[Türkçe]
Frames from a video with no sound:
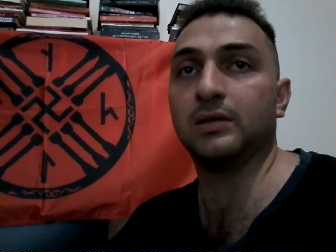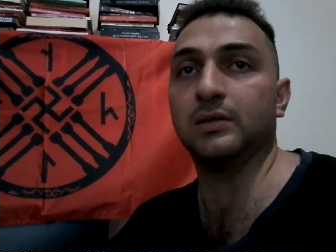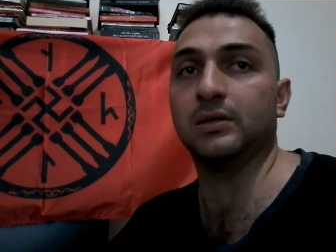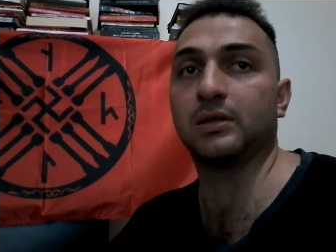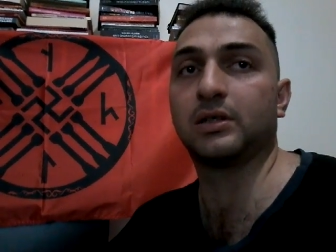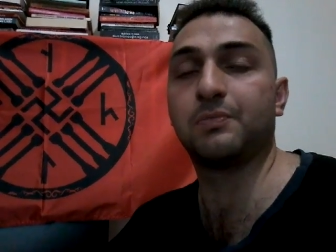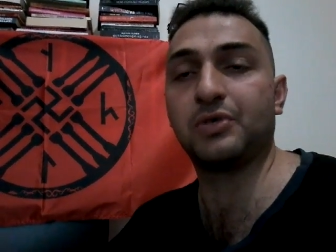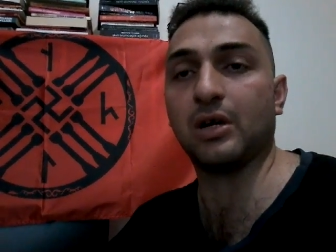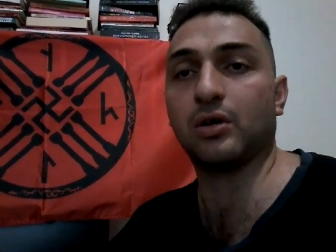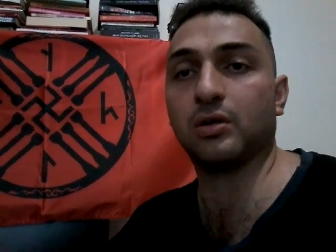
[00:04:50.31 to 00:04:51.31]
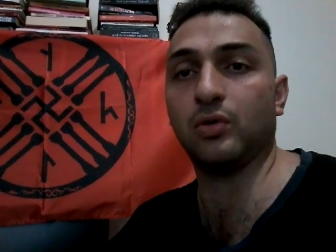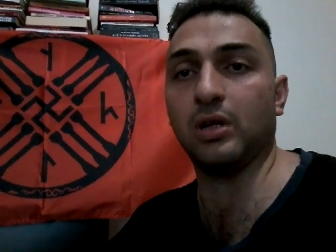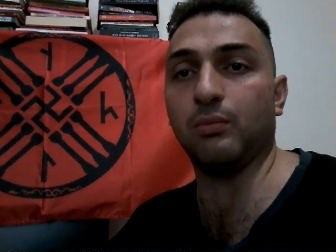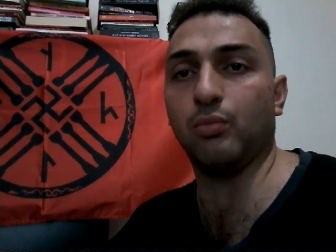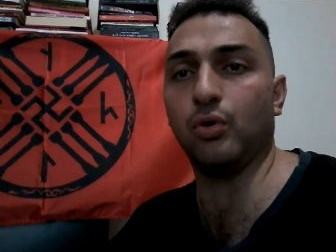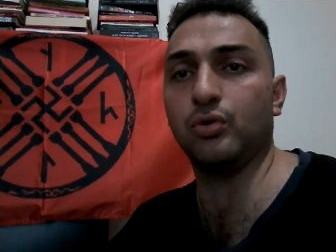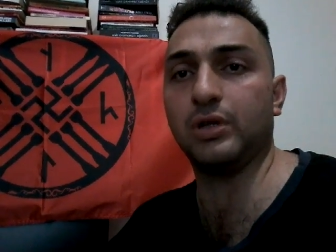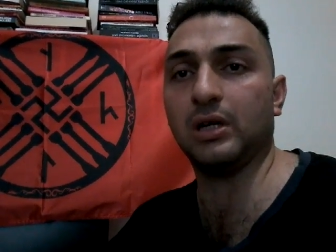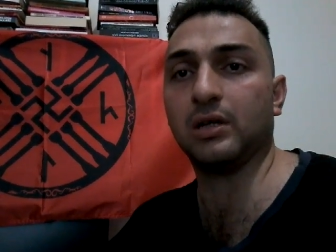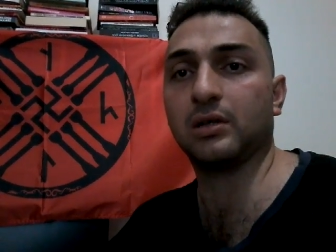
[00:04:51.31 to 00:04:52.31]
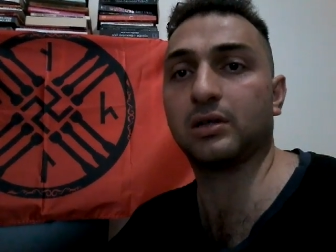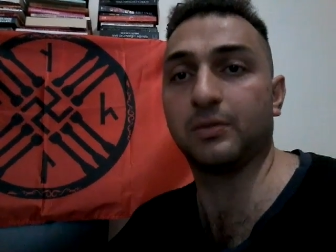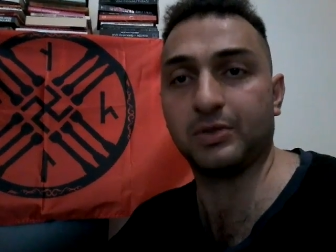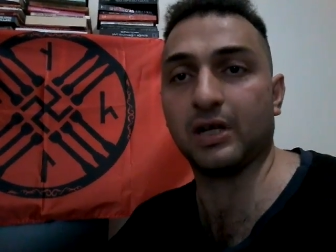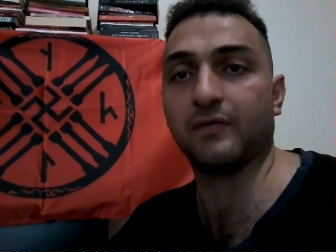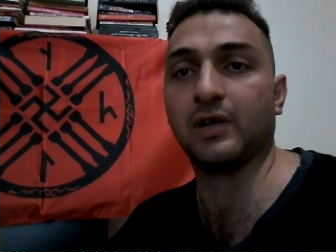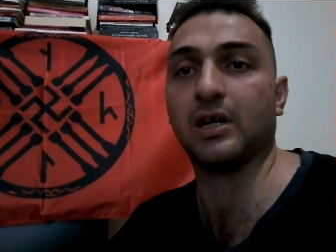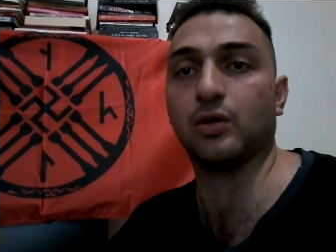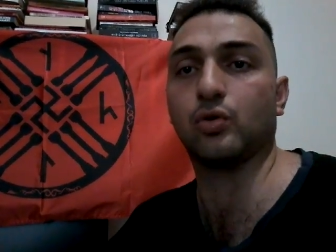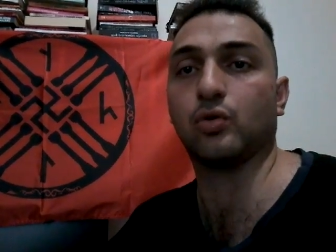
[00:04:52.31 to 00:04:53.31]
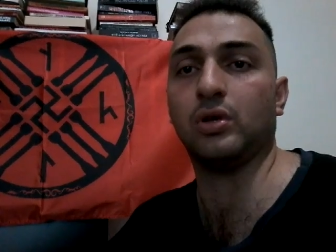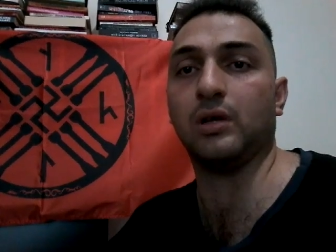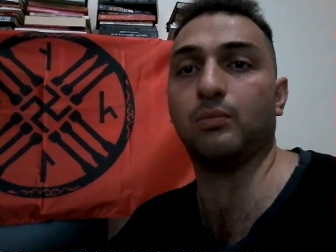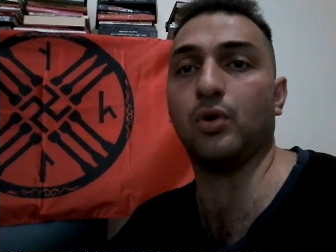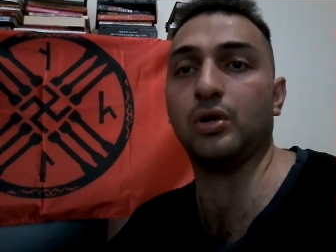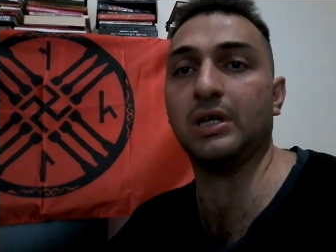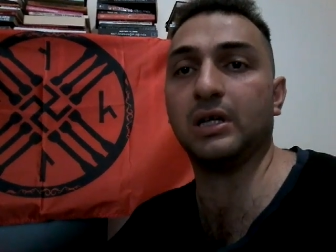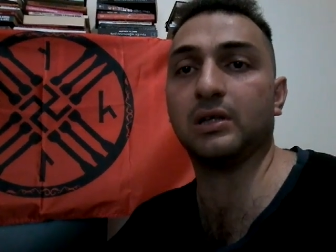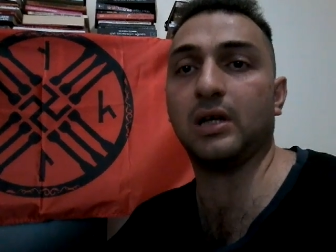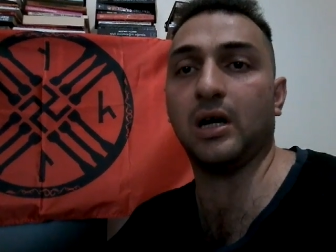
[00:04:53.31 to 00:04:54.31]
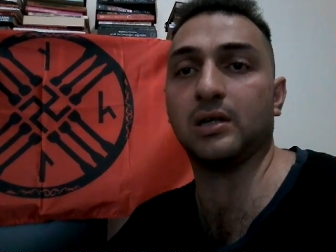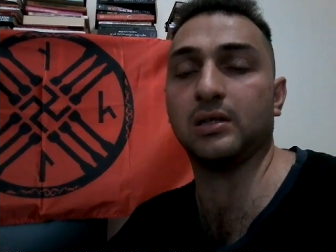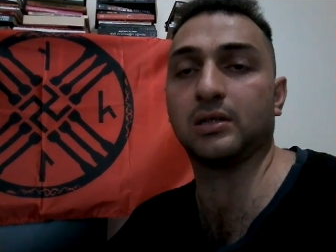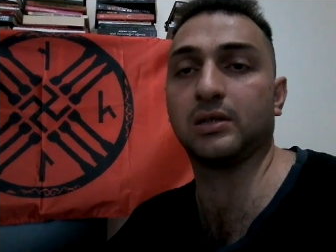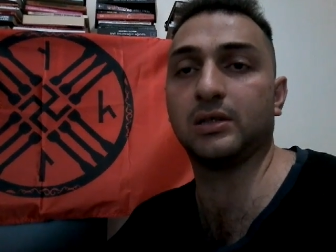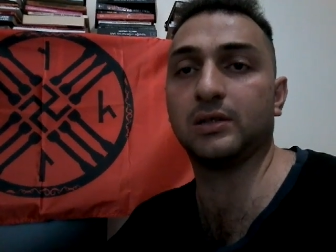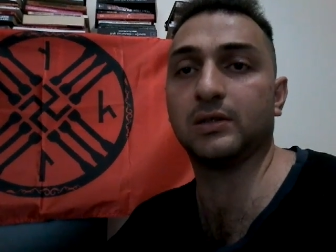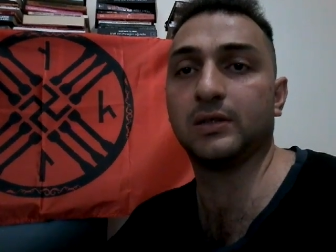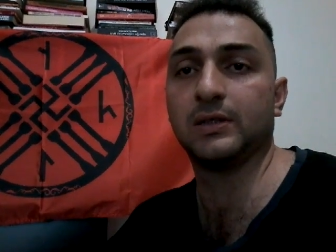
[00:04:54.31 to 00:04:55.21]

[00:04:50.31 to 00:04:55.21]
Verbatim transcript: Ee, Kıpçak olan boyu da Kıpçak ve Karluk olan boyda ağırlıklı